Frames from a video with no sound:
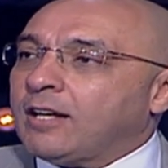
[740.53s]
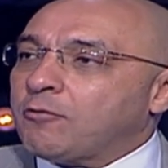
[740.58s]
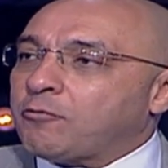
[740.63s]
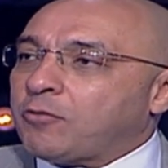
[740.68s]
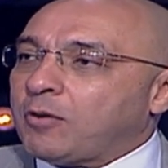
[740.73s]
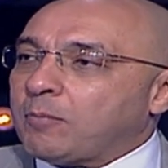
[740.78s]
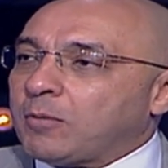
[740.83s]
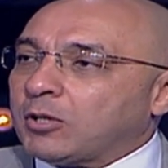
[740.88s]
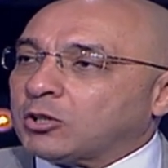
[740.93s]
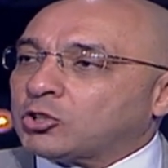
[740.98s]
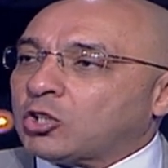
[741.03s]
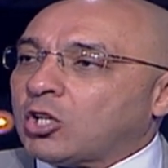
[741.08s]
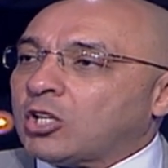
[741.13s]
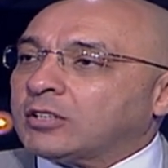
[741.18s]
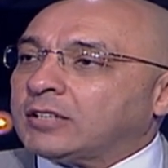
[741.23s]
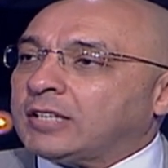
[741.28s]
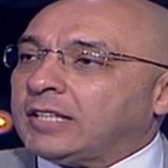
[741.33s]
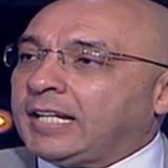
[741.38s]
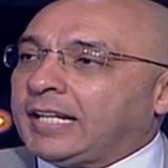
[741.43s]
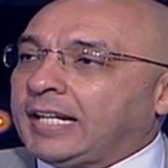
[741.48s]
في
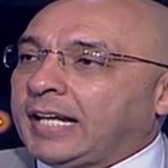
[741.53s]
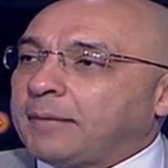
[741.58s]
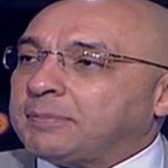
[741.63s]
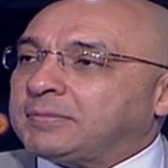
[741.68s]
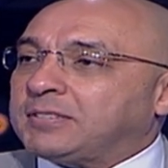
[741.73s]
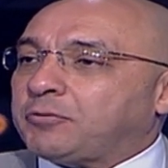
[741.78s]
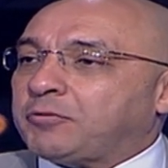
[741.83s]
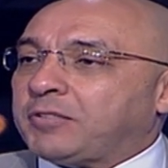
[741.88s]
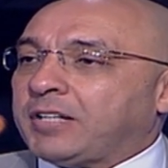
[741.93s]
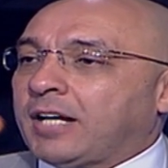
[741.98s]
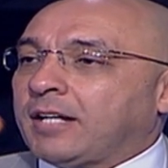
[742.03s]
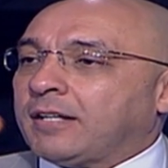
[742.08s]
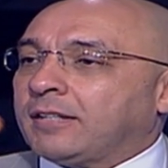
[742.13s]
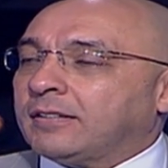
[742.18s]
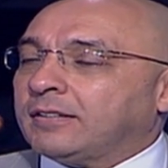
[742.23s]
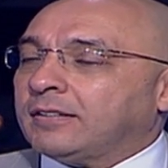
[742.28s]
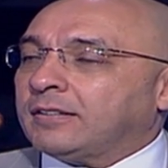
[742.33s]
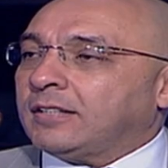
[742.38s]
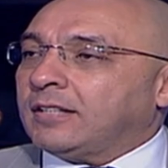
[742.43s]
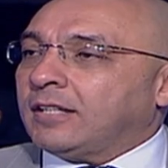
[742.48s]
الماتشات اللي لعبتي فيها
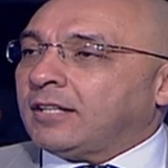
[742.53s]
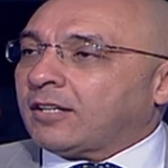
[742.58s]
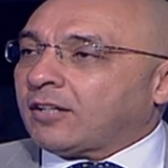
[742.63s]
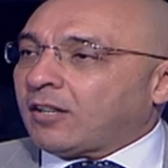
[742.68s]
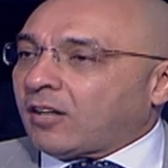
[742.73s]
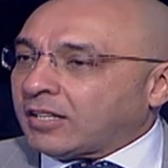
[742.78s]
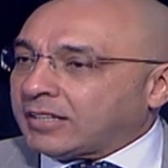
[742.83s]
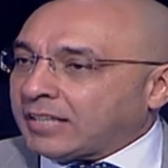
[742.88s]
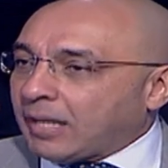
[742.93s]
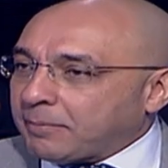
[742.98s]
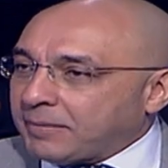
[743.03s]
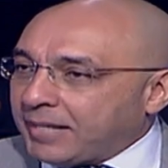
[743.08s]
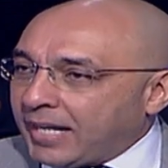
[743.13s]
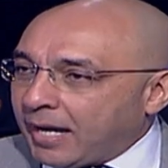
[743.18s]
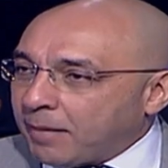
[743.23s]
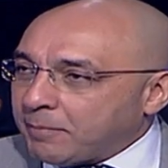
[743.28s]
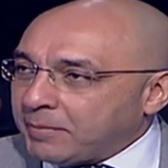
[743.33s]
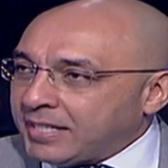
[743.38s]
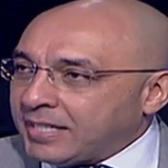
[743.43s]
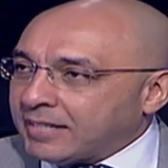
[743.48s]
رغد عبد
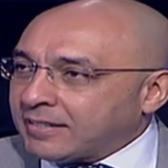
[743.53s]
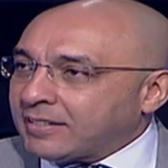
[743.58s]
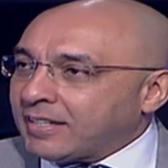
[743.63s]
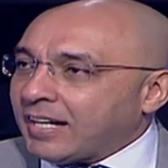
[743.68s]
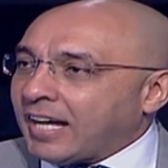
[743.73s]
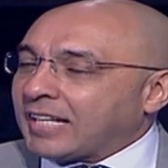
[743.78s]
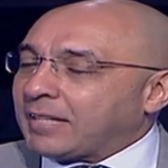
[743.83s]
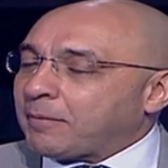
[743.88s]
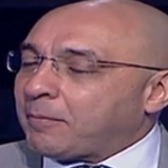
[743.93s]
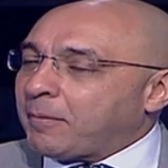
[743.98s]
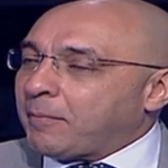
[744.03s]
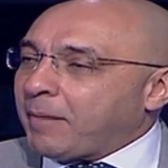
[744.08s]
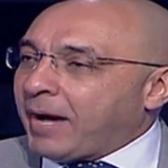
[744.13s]
الحميد هتبقي